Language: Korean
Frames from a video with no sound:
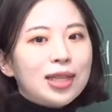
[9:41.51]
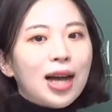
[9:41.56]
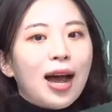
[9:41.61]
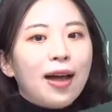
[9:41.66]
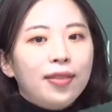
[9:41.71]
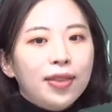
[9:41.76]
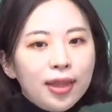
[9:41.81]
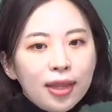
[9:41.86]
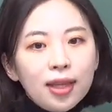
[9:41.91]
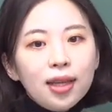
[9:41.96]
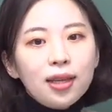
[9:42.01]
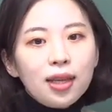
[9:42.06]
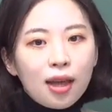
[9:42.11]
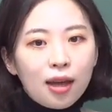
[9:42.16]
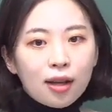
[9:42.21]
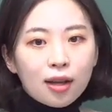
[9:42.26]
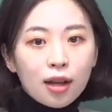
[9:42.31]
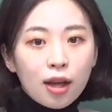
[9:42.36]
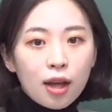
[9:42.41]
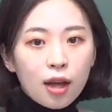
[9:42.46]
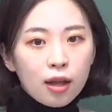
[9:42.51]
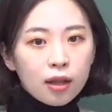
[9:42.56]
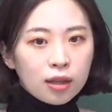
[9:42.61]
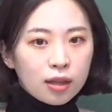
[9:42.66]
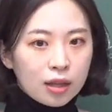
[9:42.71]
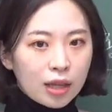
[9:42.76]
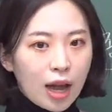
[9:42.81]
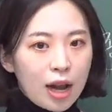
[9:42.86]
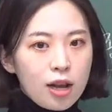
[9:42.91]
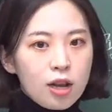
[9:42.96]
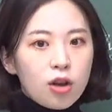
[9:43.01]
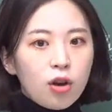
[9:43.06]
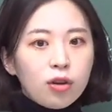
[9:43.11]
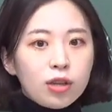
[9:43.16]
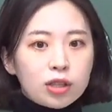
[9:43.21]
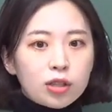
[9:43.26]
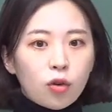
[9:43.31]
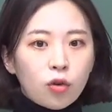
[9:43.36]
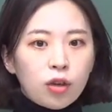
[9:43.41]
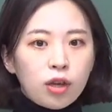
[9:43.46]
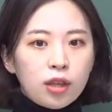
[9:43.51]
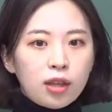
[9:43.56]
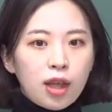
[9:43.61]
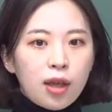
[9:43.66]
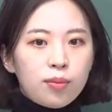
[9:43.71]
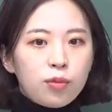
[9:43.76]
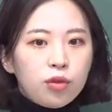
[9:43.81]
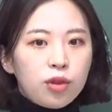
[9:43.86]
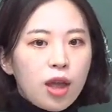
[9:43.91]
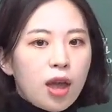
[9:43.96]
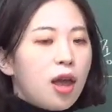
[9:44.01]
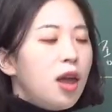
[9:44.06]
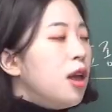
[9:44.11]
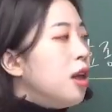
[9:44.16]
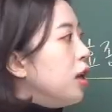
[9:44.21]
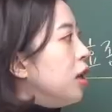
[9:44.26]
않느냐가 깔려 있었기 때문에